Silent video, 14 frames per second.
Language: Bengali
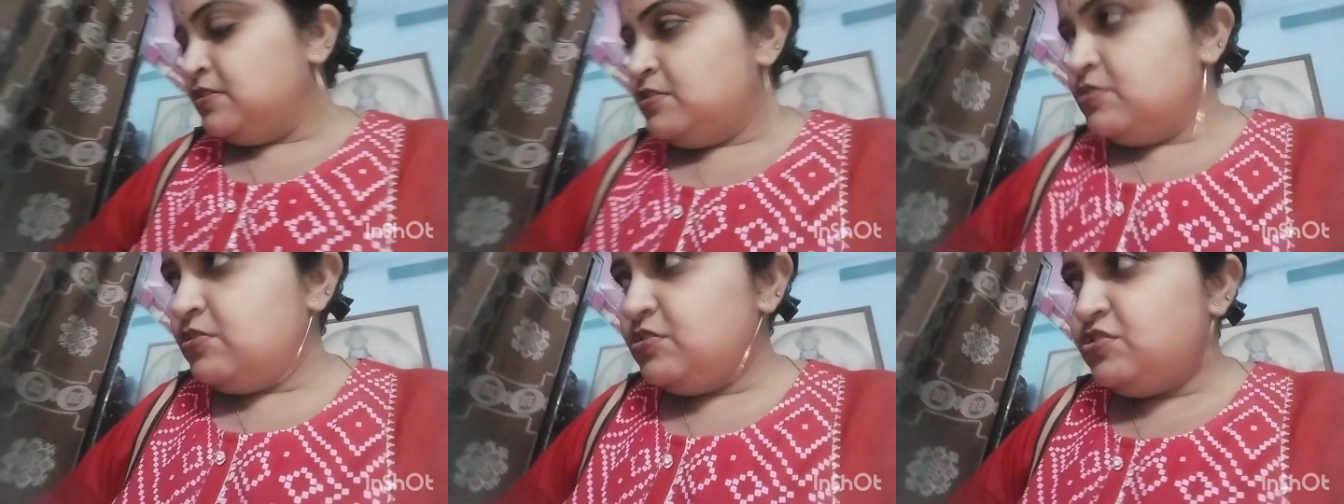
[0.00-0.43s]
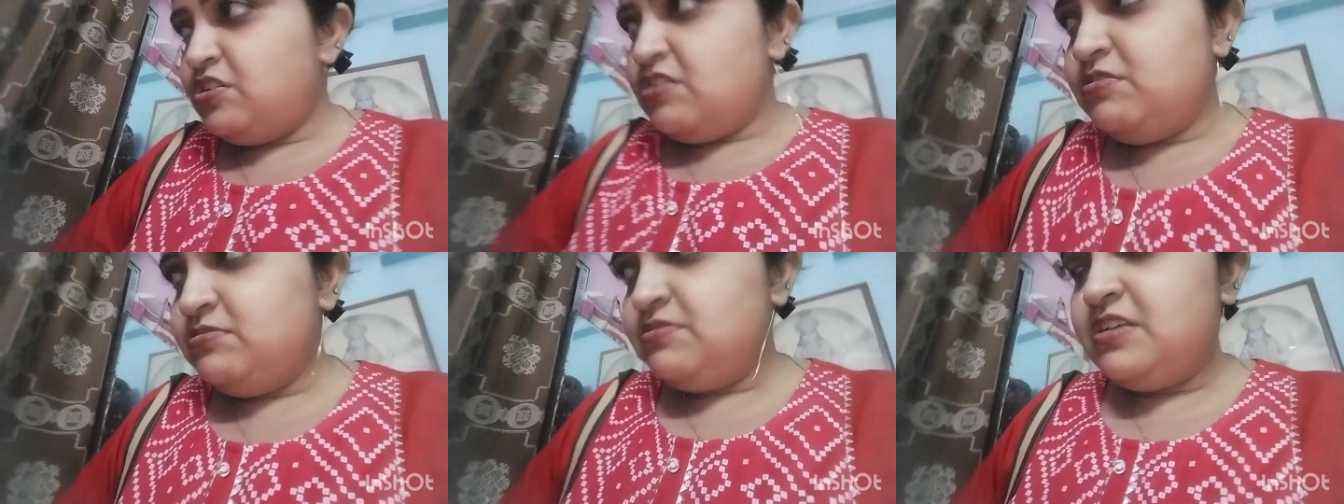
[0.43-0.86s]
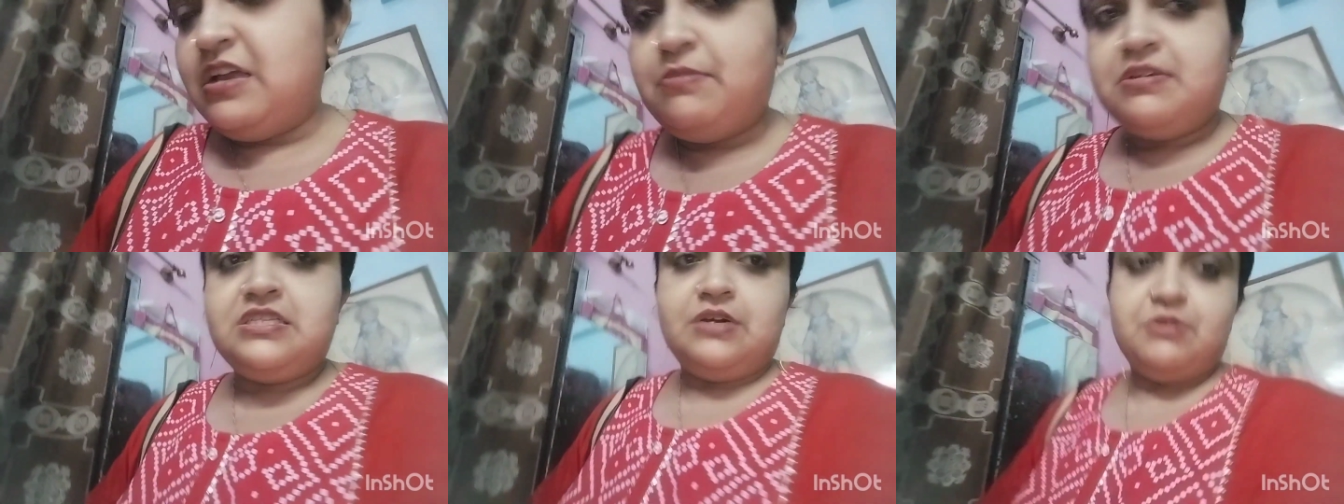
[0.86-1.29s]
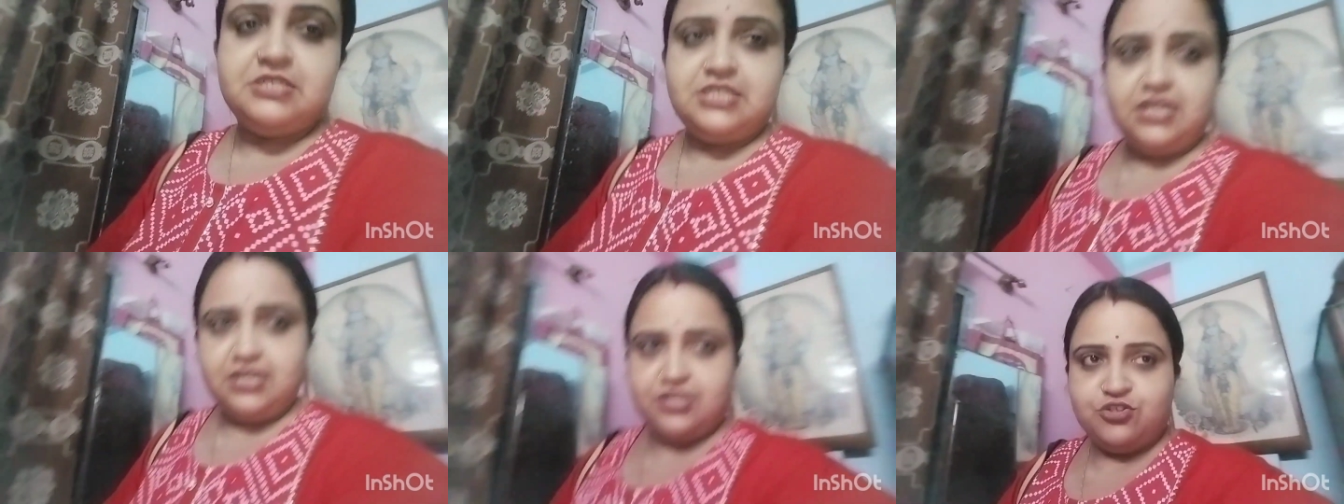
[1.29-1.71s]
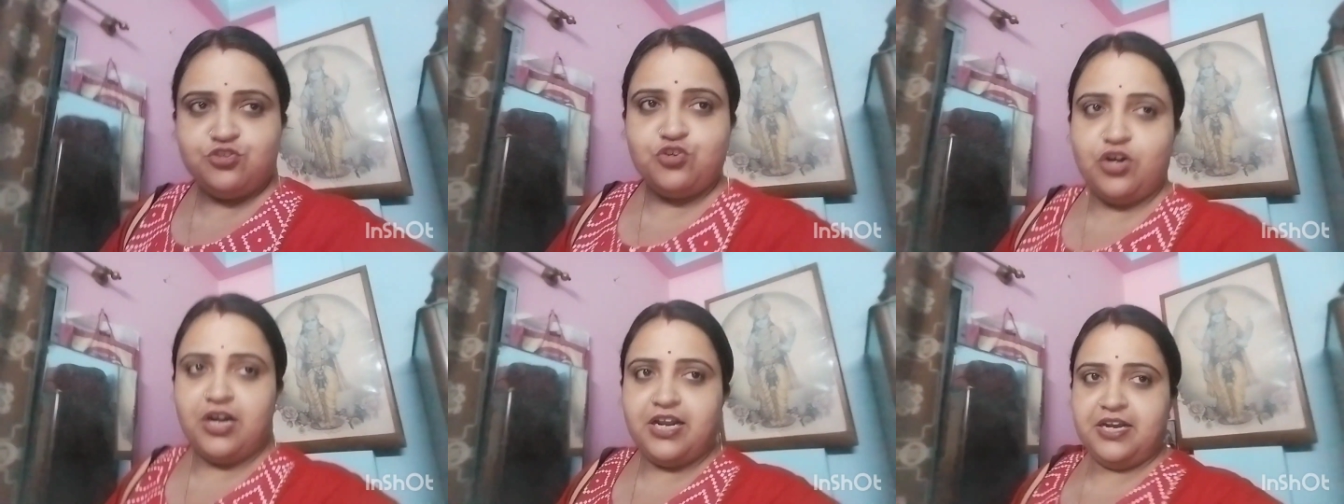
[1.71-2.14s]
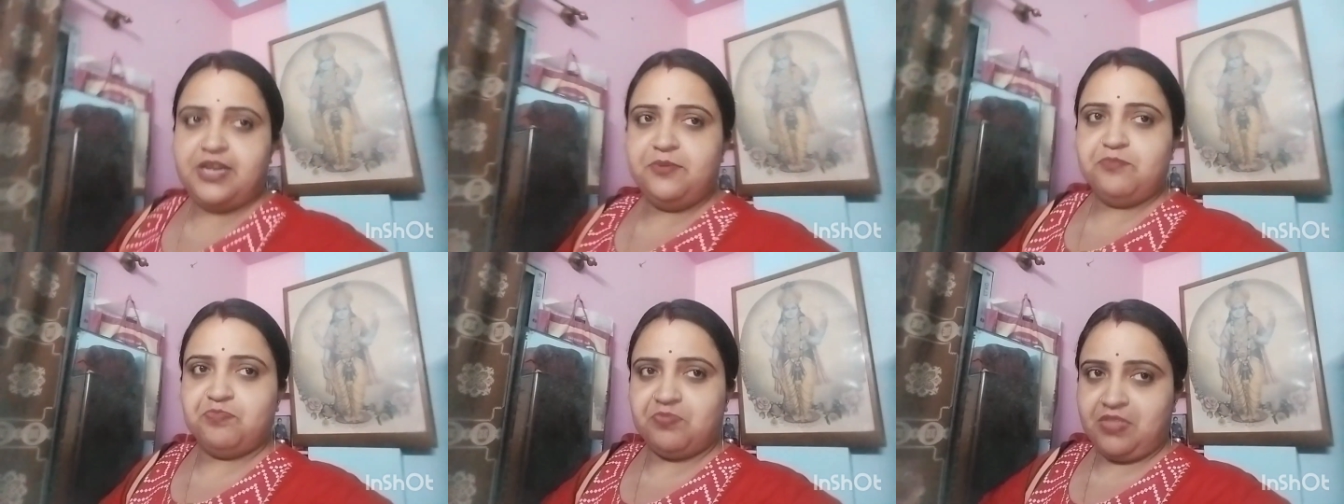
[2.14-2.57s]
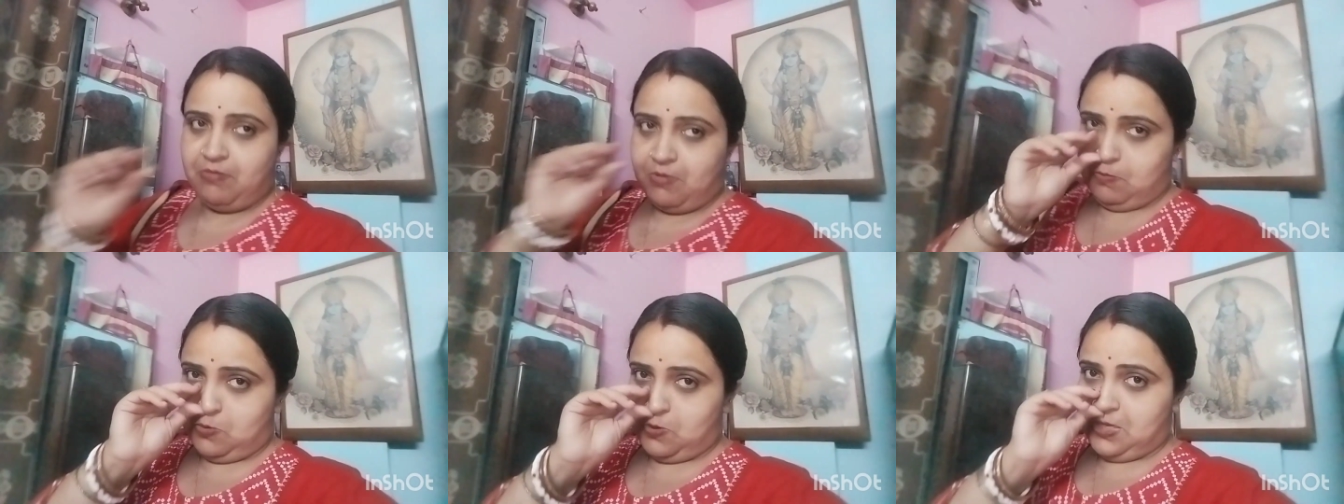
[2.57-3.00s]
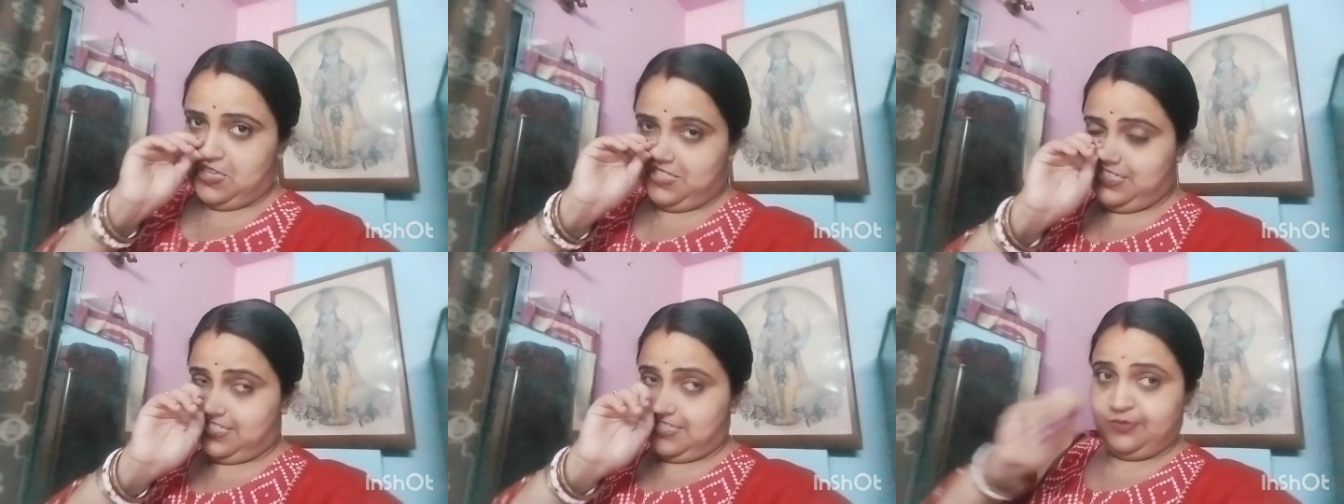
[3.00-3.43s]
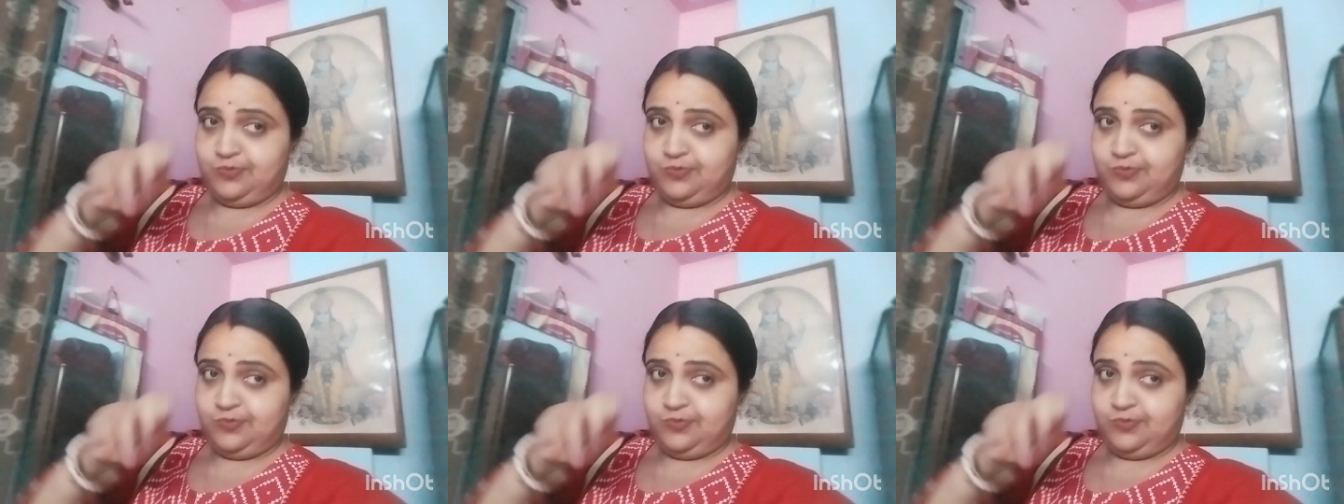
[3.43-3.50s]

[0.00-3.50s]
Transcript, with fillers: তো চলো আবার যাওয়া যাক কিছু করার নেই আবার পরে আসছি